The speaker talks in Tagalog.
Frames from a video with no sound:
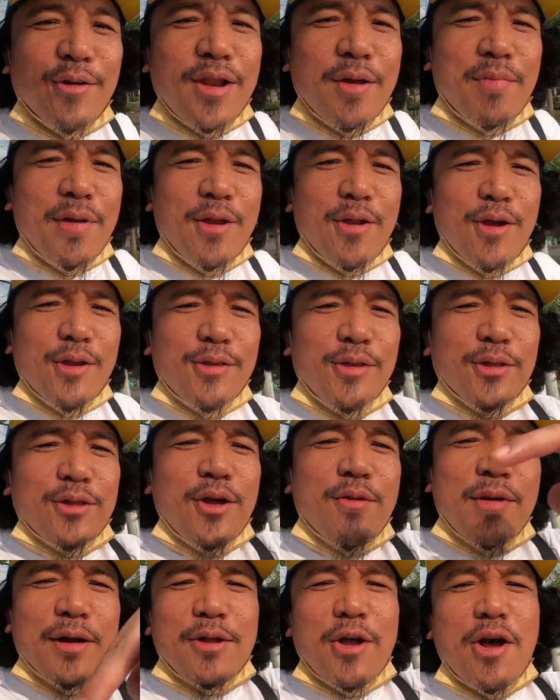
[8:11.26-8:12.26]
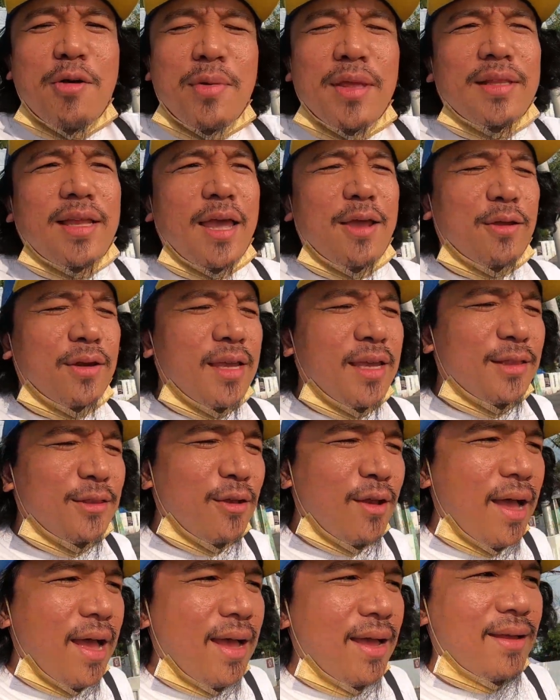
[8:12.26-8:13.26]
kung napanood nyo to, mag-comment kayo
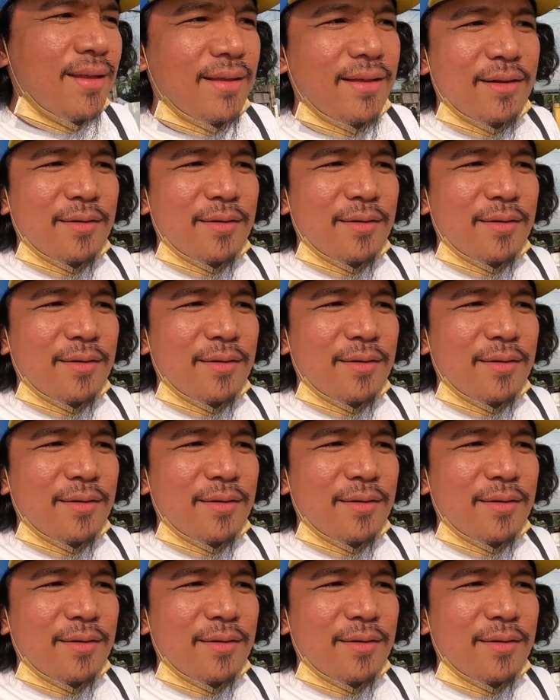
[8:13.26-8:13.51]
rito ha